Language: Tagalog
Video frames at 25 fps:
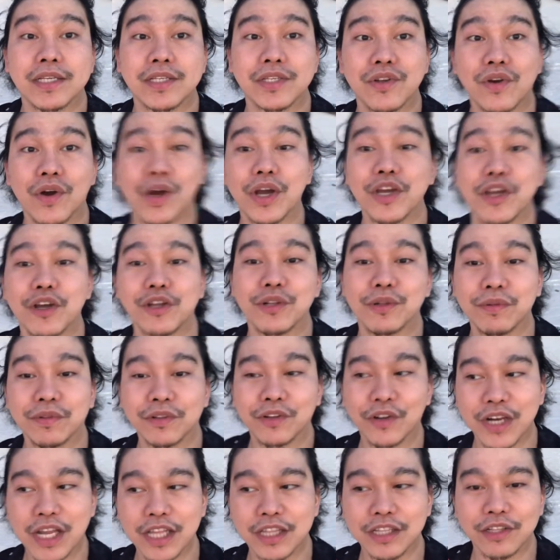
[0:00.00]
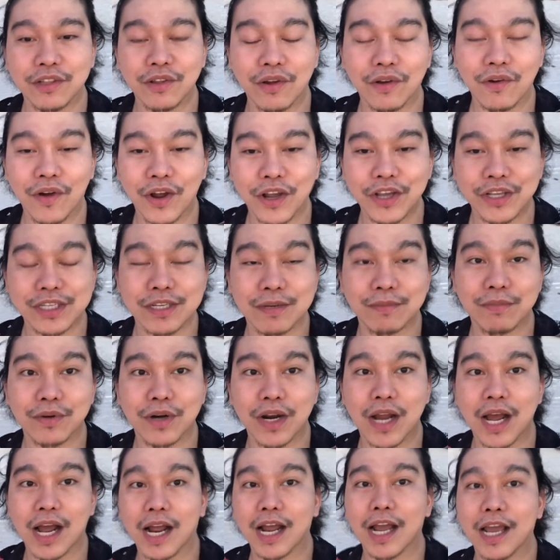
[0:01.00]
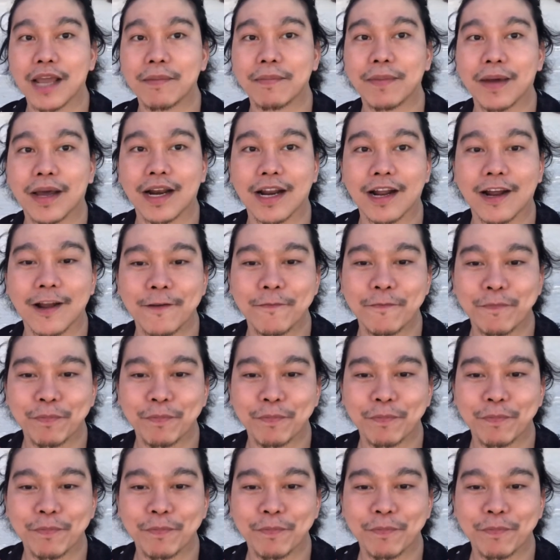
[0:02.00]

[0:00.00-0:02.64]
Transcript: So ngayon, nung nandito ako ngayon sa Boracay, parang